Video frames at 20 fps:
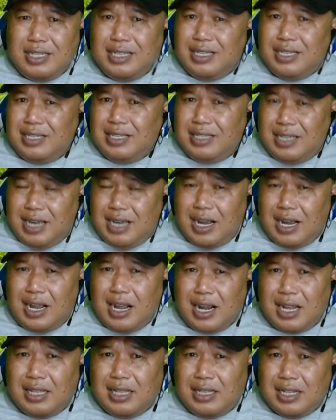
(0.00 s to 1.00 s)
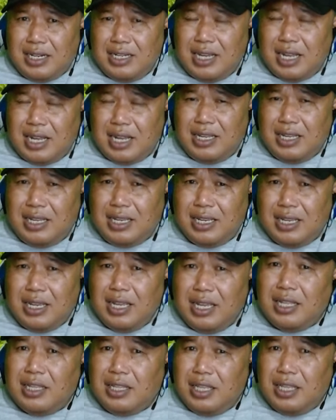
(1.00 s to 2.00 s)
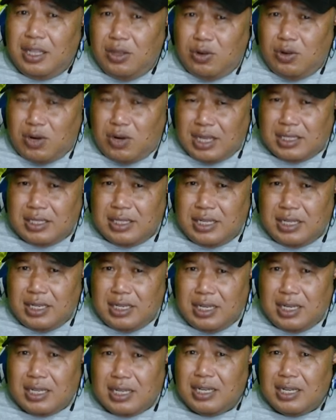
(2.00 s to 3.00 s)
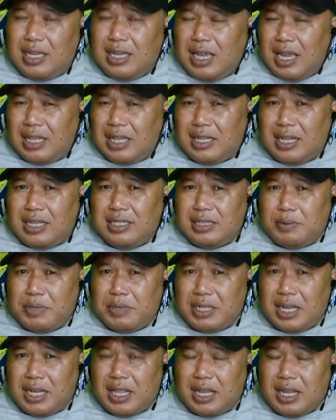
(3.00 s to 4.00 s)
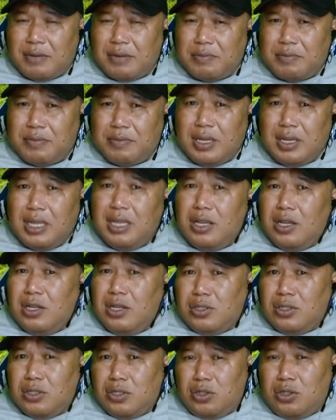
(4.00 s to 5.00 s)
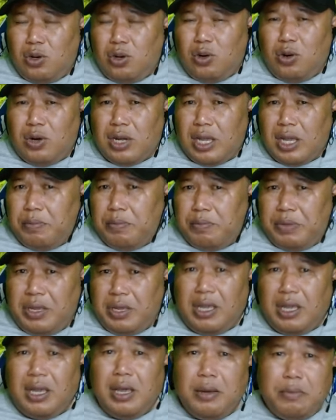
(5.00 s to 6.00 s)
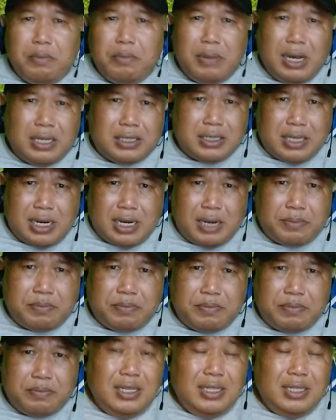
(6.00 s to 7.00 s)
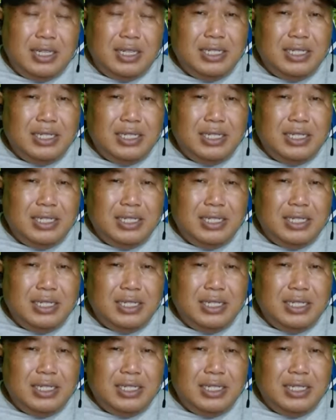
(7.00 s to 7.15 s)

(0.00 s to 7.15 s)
yang akan terjadi di lokasi kegiatan Sahabat Alam Solo Camping Baskrep. Dan